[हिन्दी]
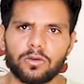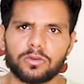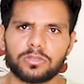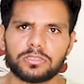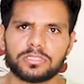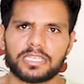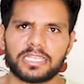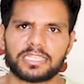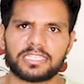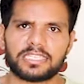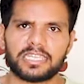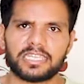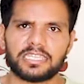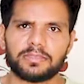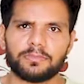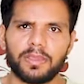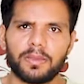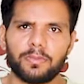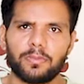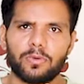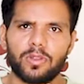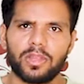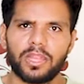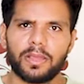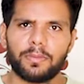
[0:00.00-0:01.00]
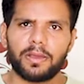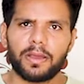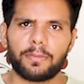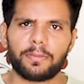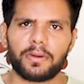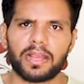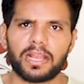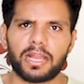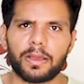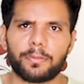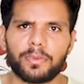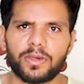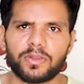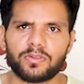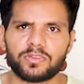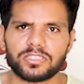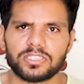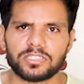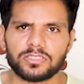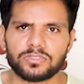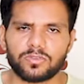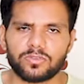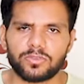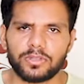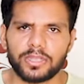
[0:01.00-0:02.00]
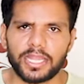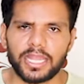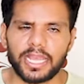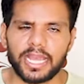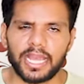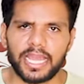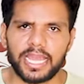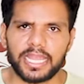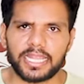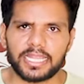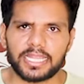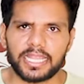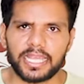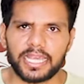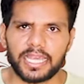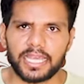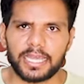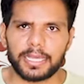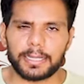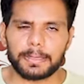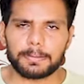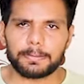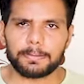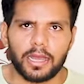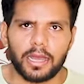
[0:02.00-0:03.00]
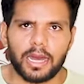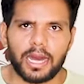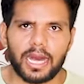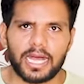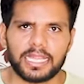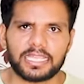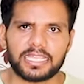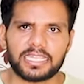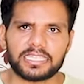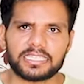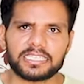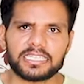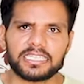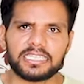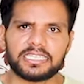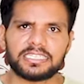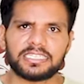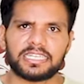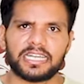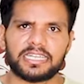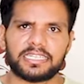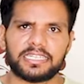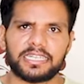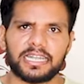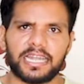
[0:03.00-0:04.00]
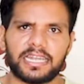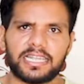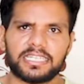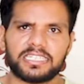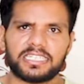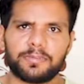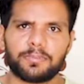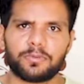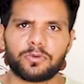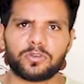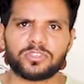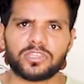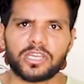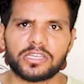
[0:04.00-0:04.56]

लोग सत्संग में भोले बाबा का प्रवचन सुनने आए थे हाथरस की इस घटना ने सबको